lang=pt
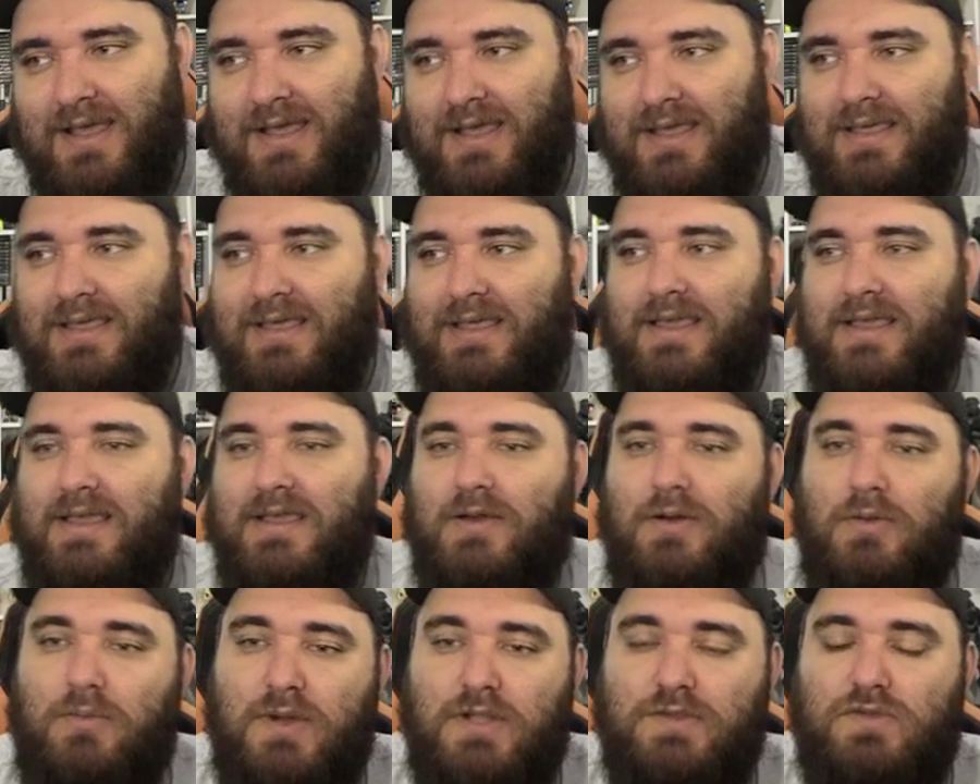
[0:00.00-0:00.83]
E
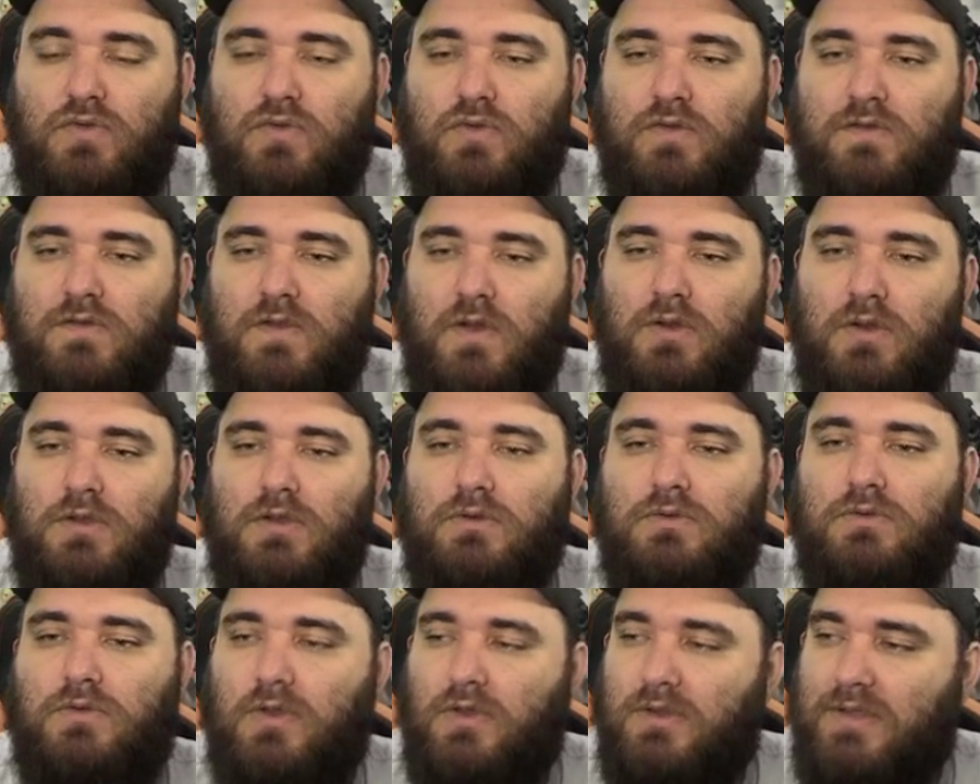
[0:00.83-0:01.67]
uma discussão que
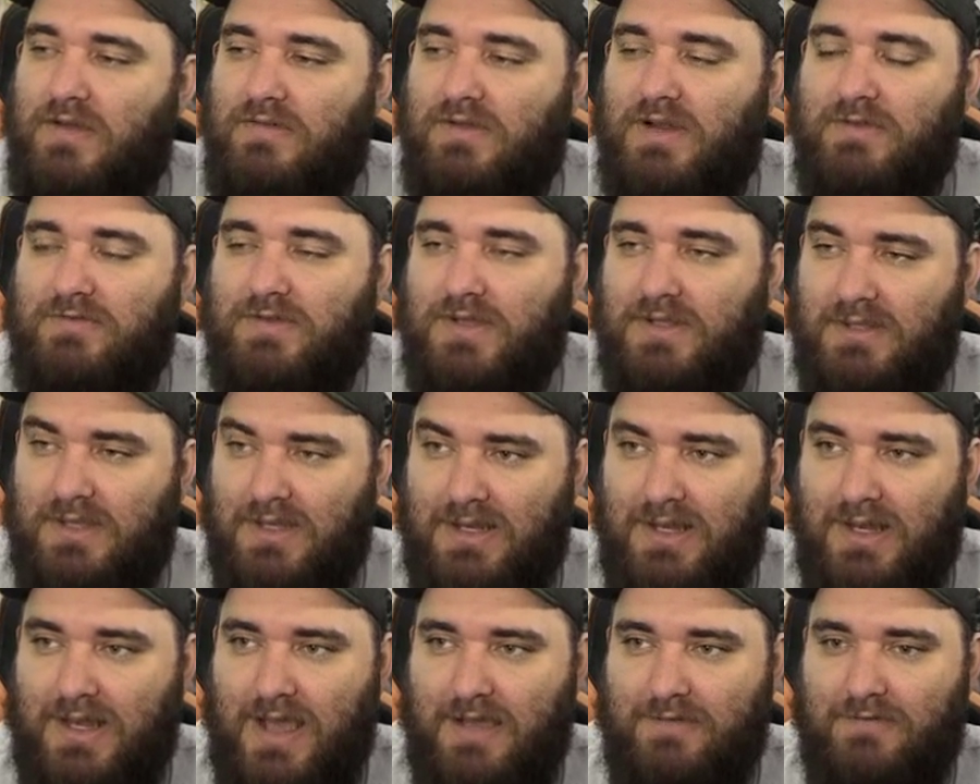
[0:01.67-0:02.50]
eu tô, tava
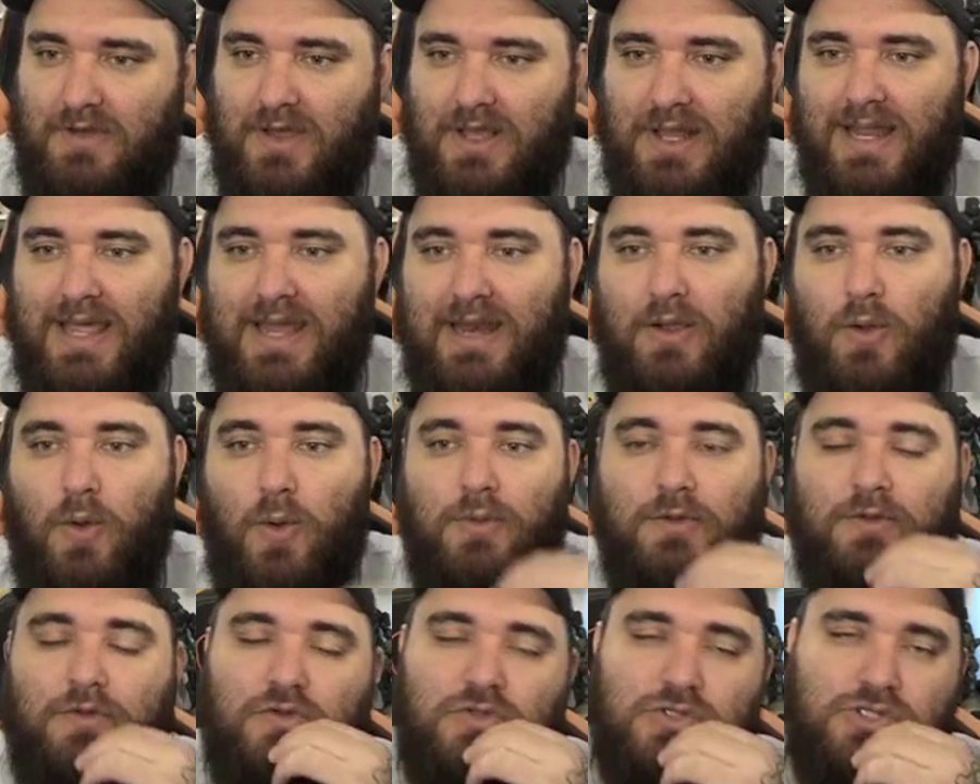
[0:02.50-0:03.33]
levantando em live com a galera é
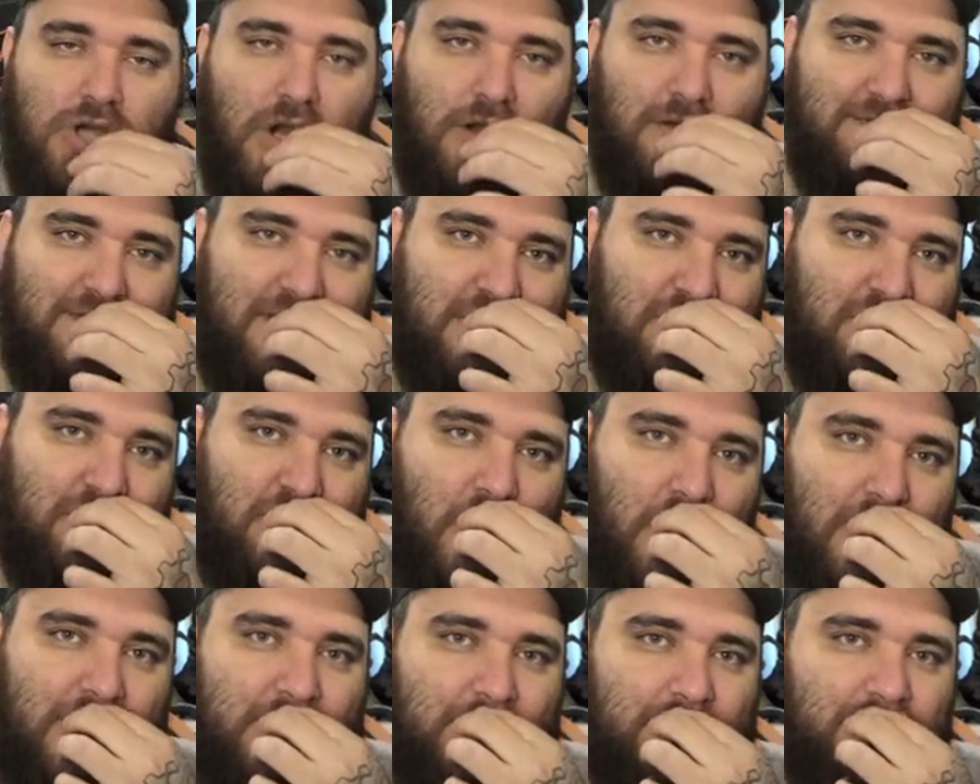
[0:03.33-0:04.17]
como que os jogos da
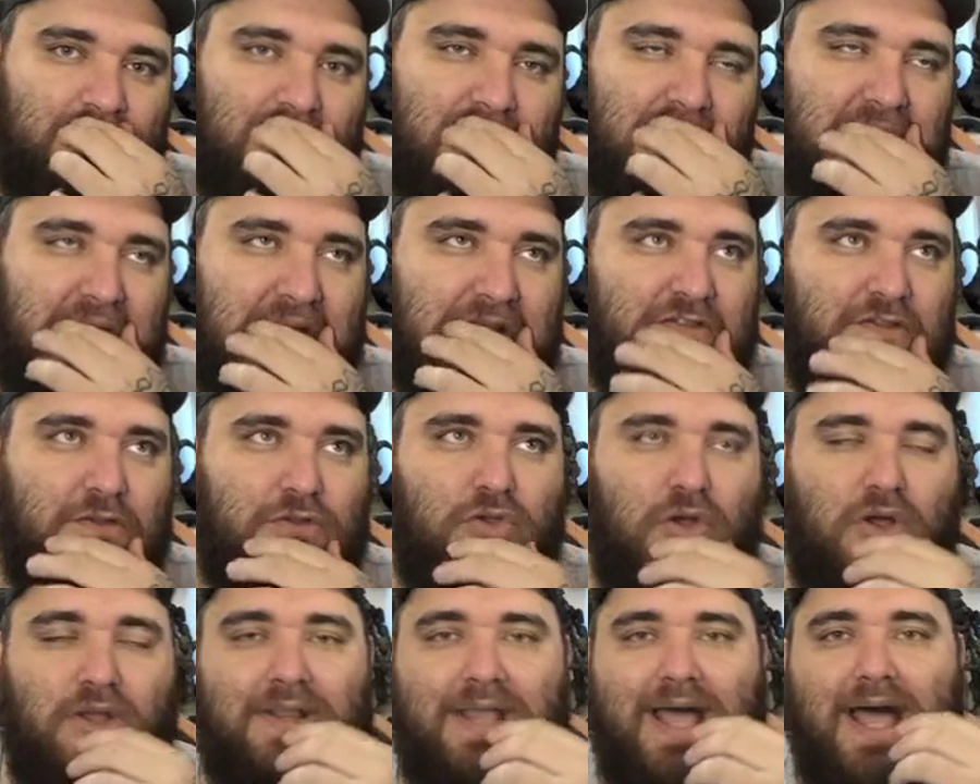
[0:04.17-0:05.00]
Sony têm se
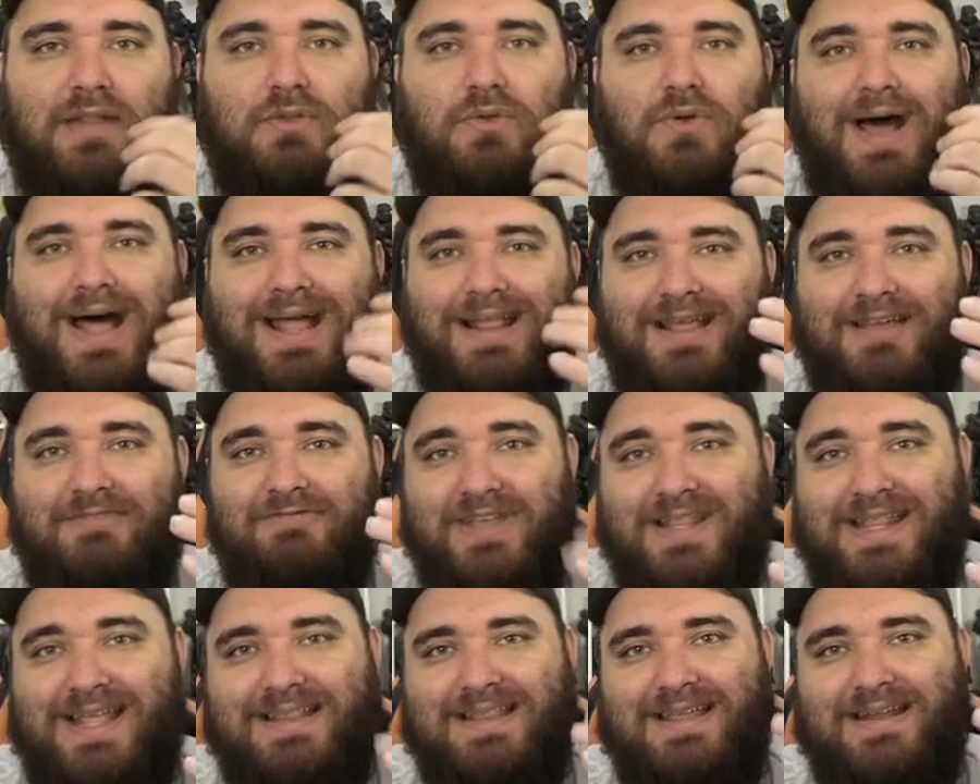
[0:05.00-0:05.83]
tornado
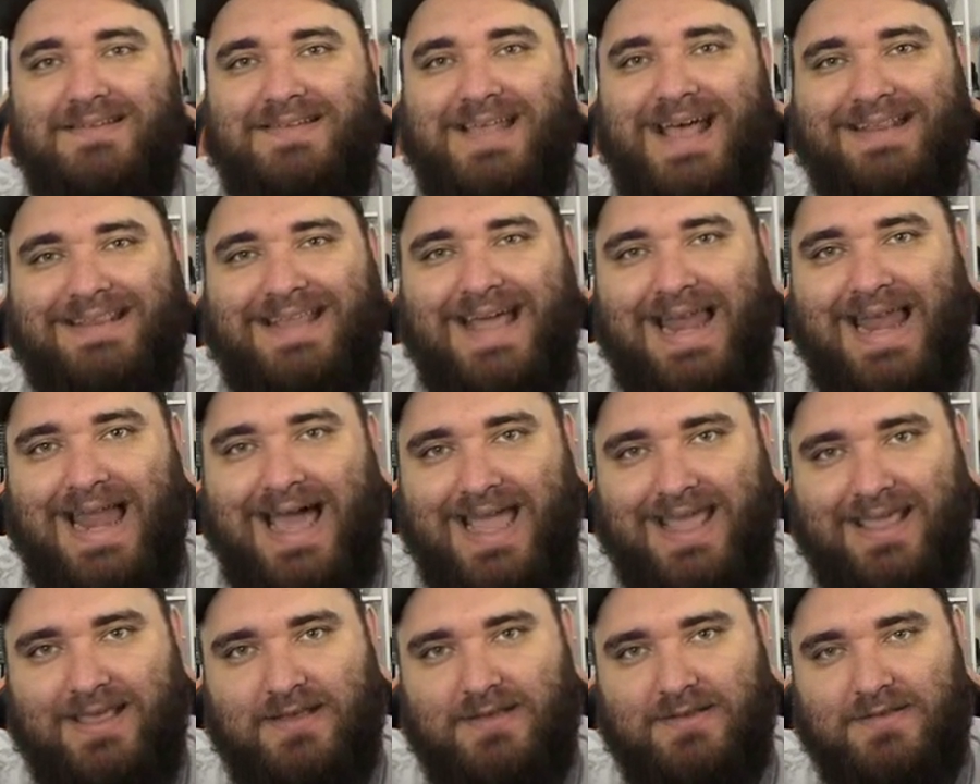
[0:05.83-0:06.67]
verdadeiras
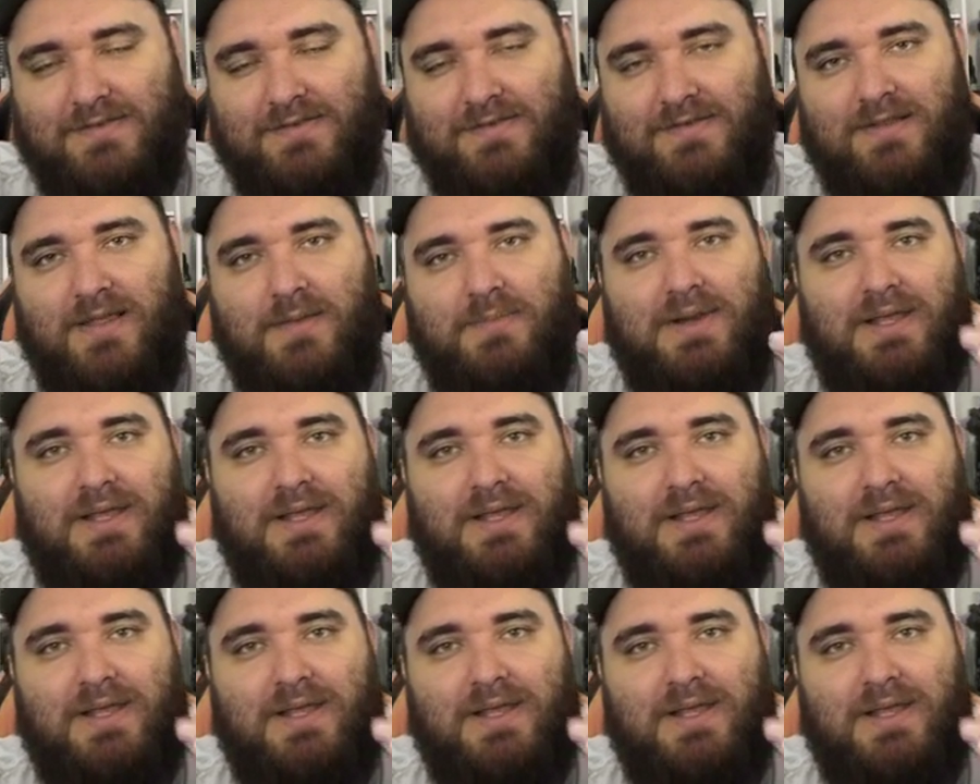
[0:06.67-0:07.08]
ratalaicas, né?